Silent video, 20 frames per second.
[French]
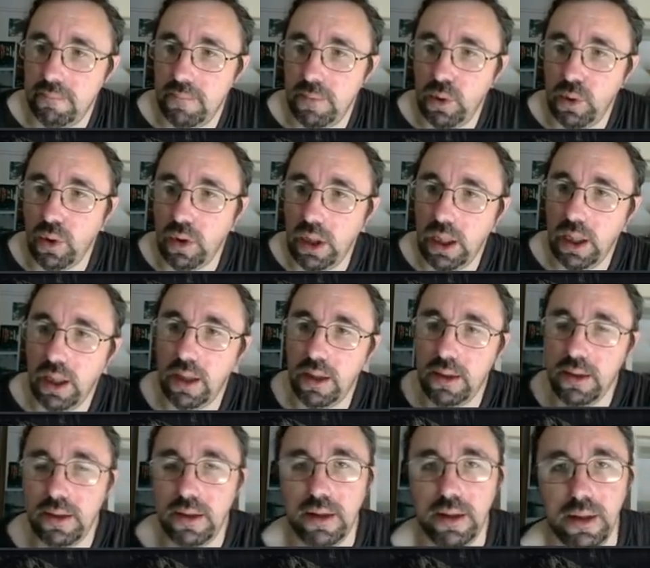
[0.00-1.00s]
Donc là,
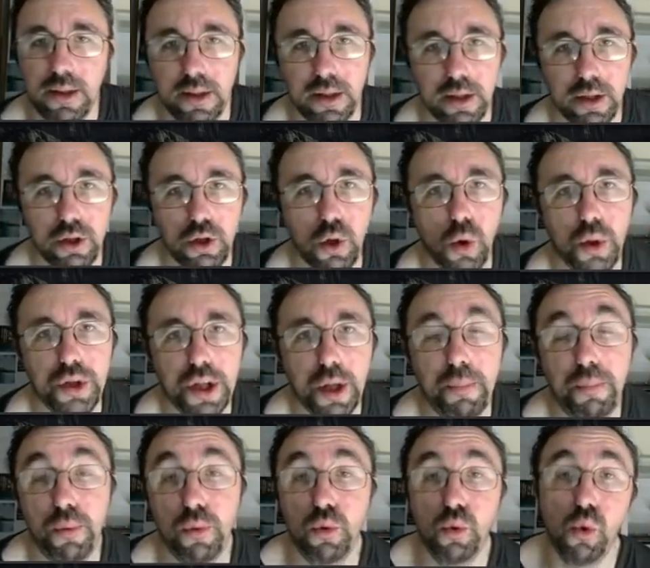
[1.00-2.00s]
Go est un
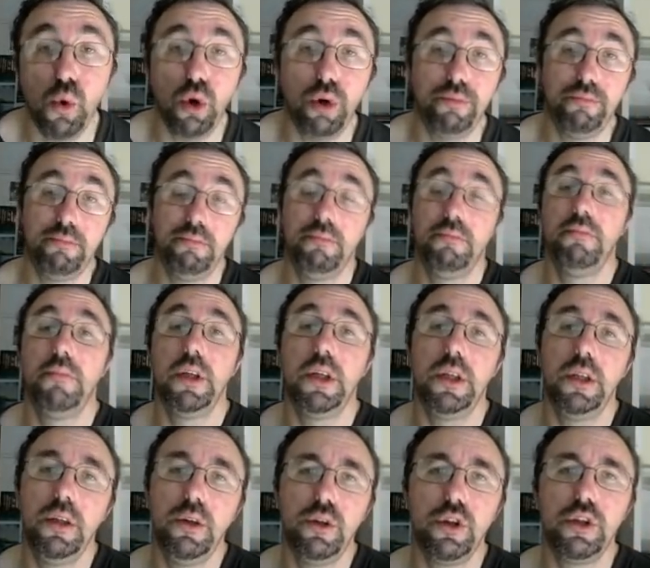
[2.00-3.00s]
peu lourd,
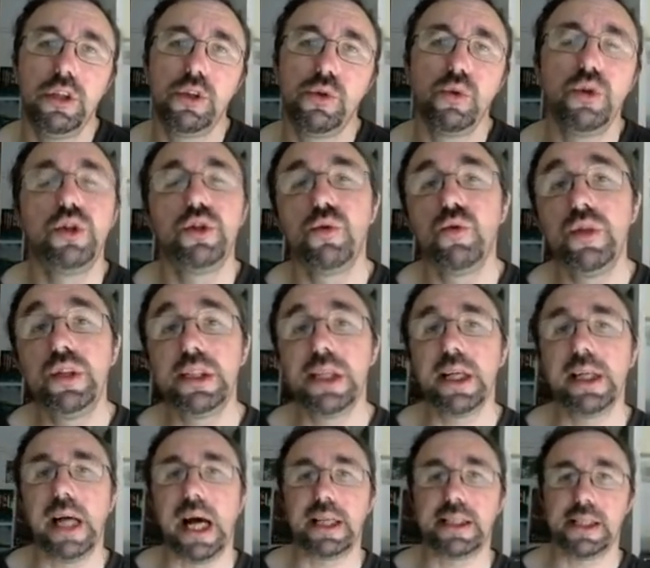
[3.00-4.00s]
mais il donne des
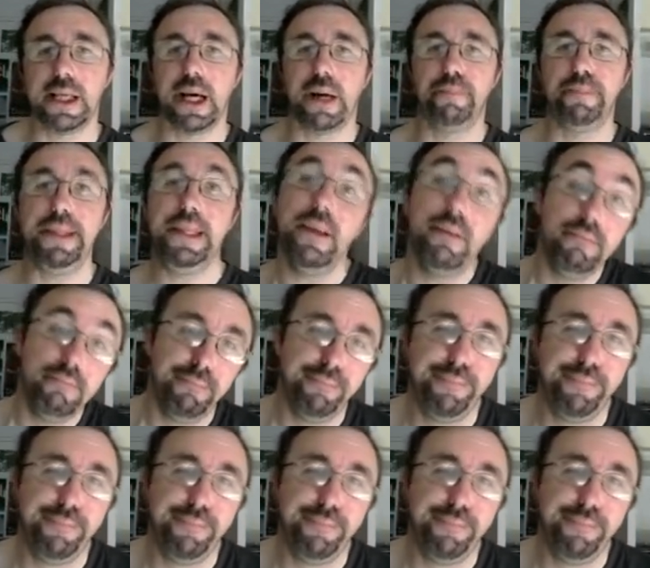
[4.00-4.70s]
logiciels assez rapides.